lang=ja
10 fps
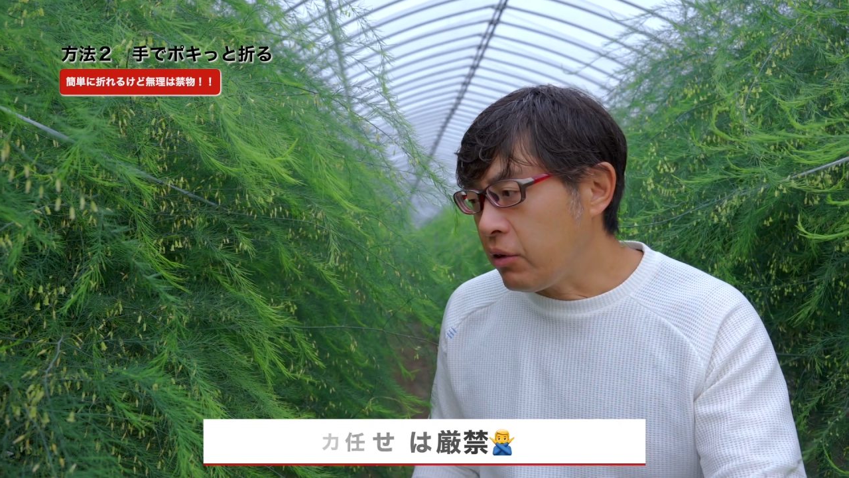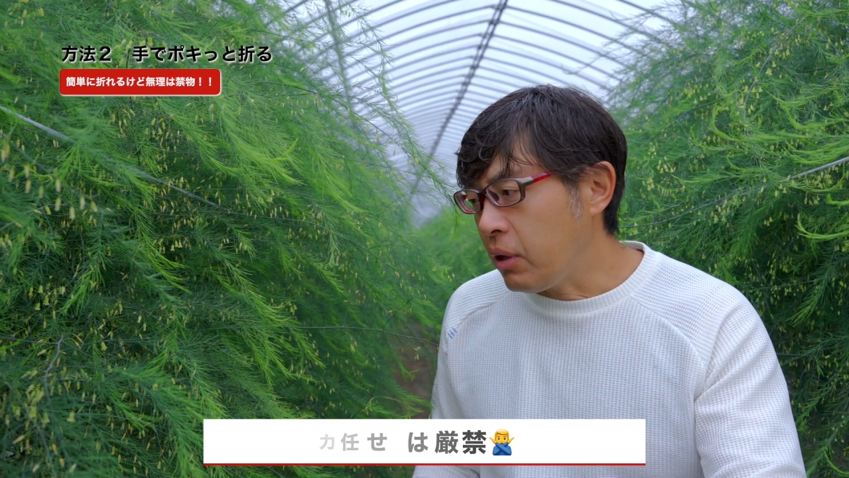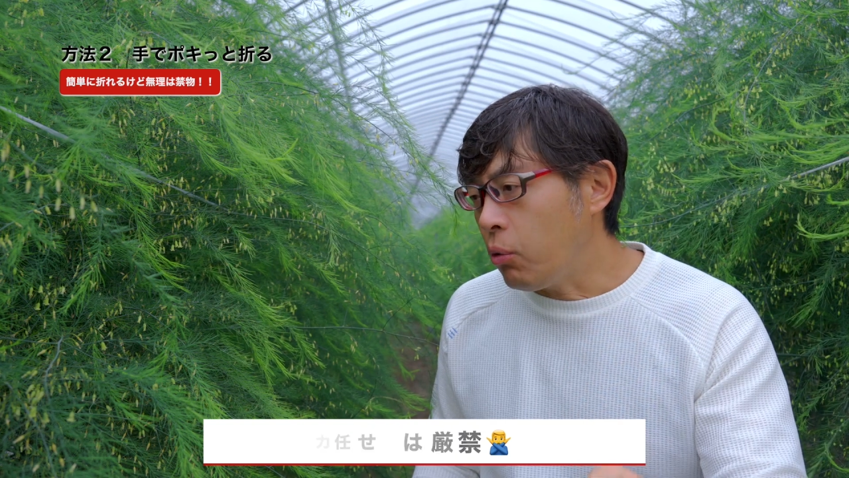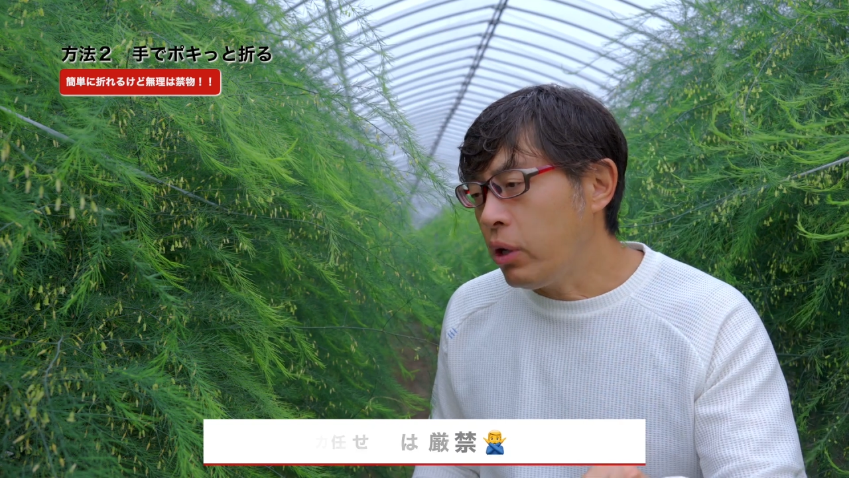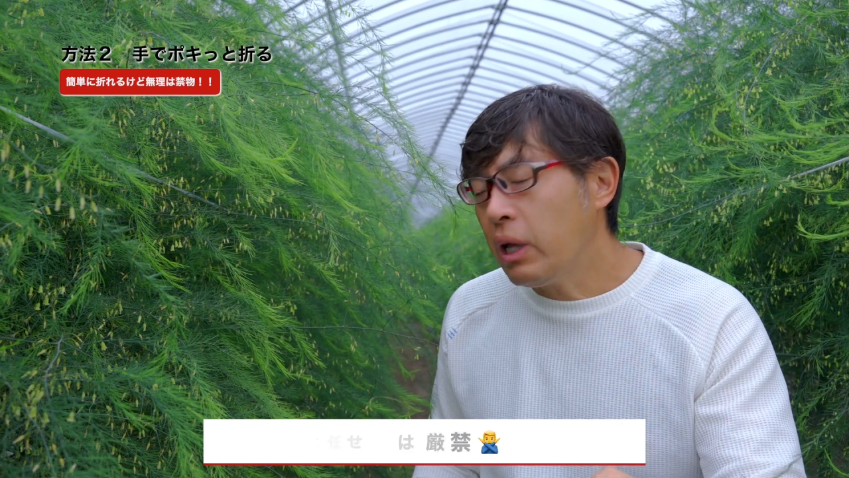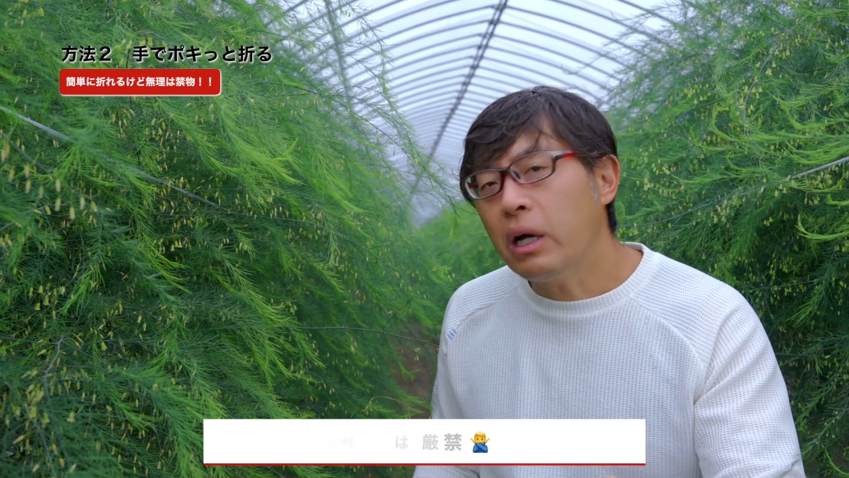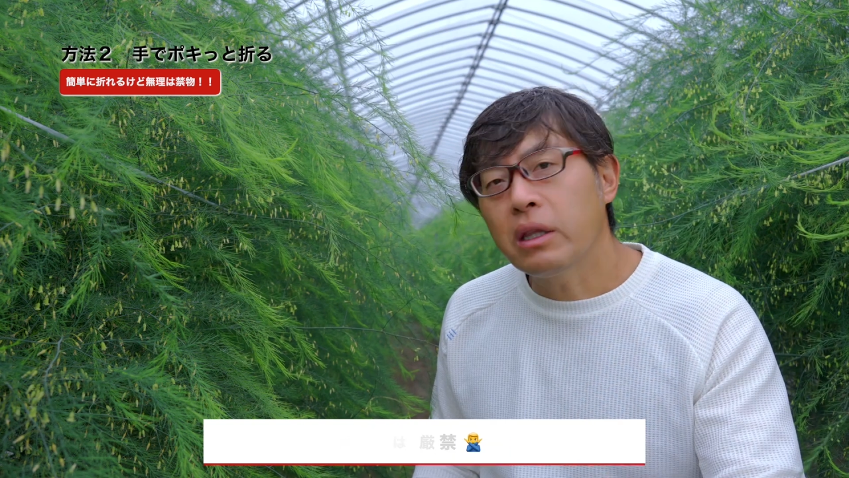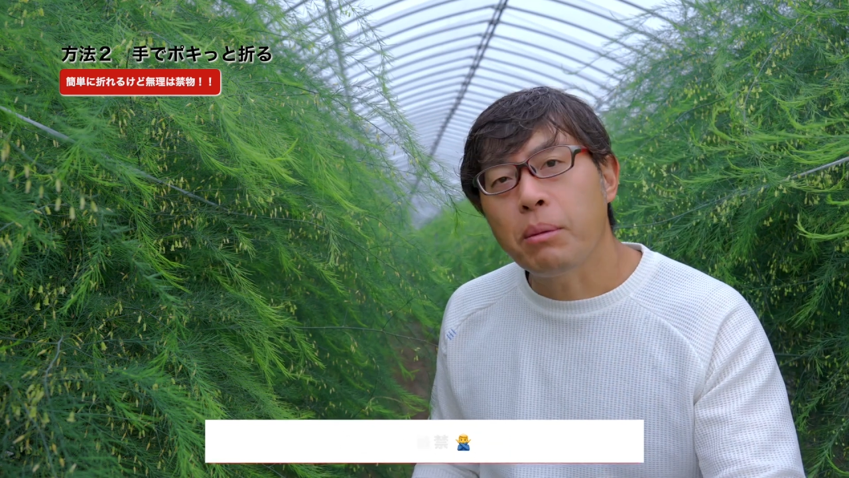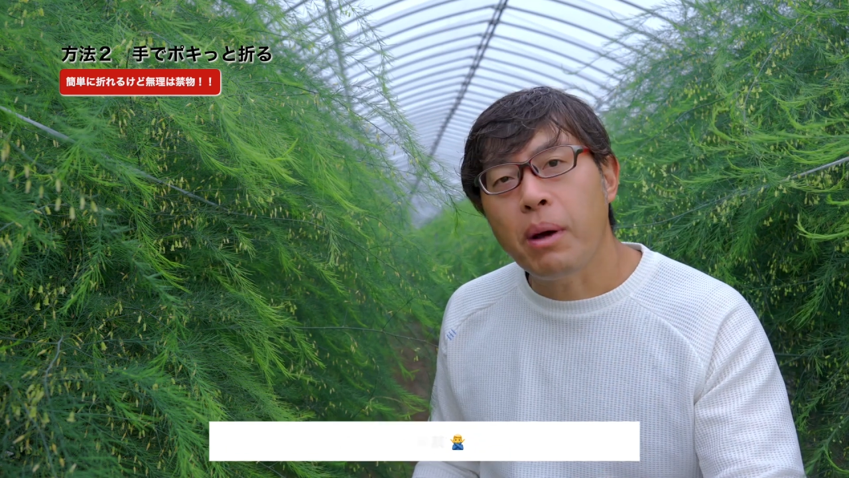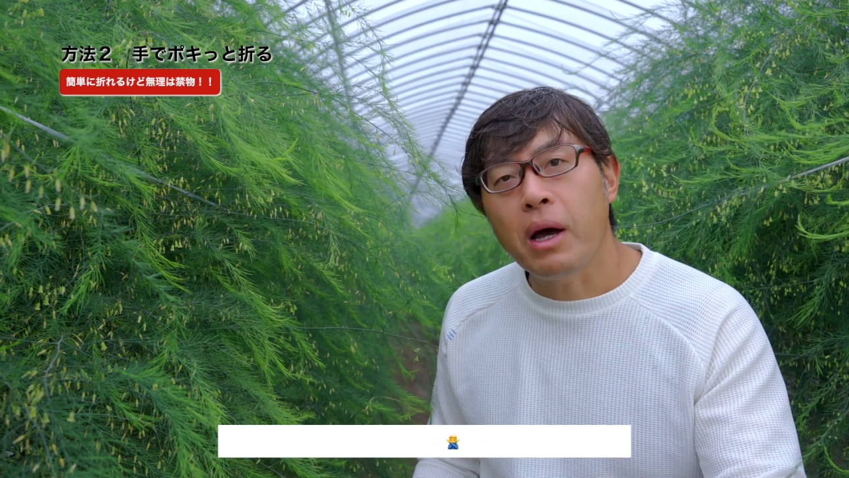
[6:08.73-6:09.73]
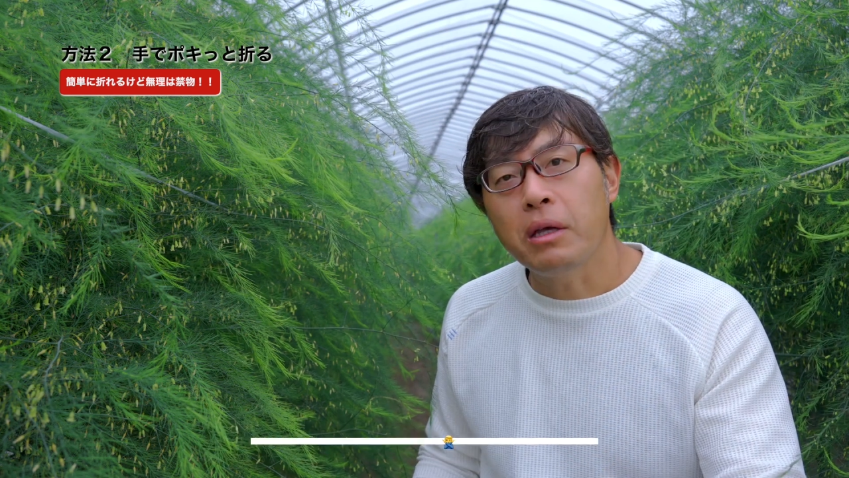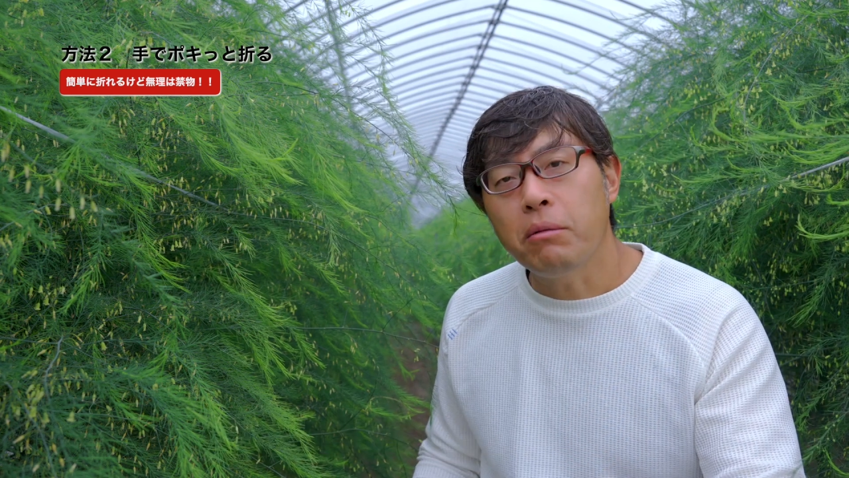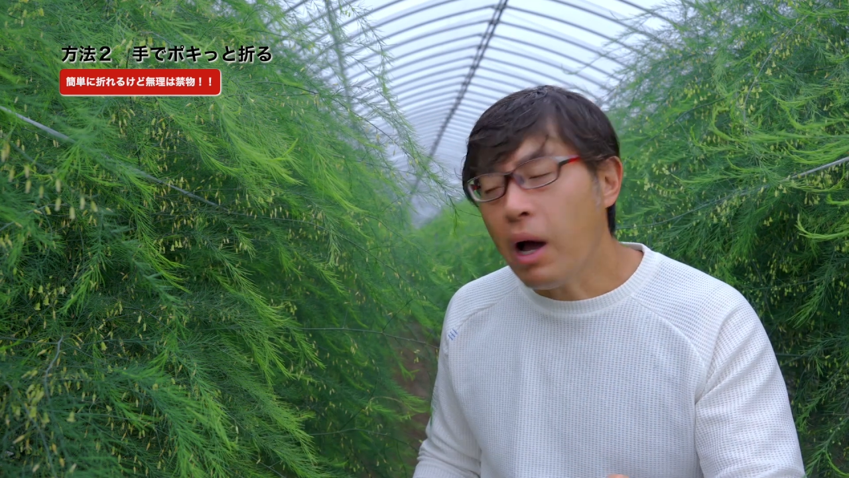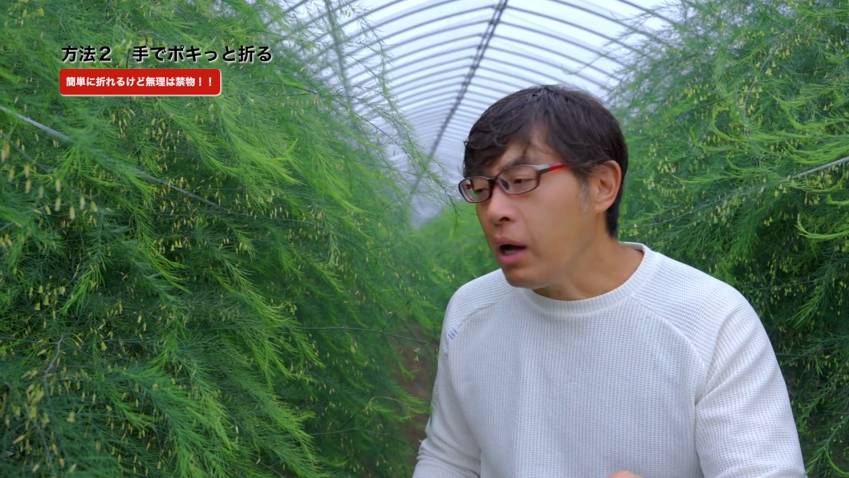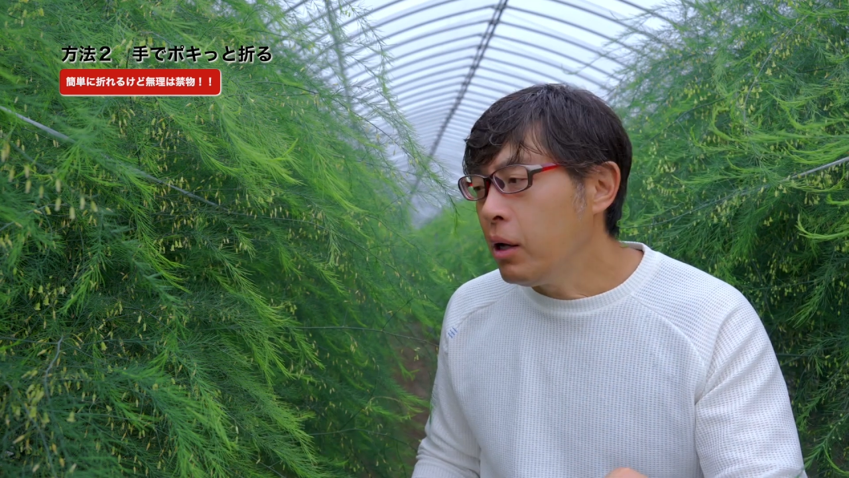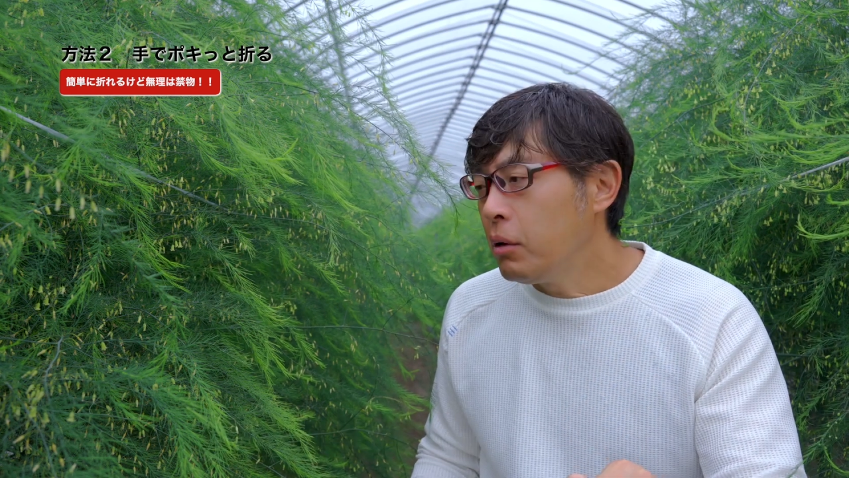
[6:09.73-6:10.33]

すね折れなかった場合は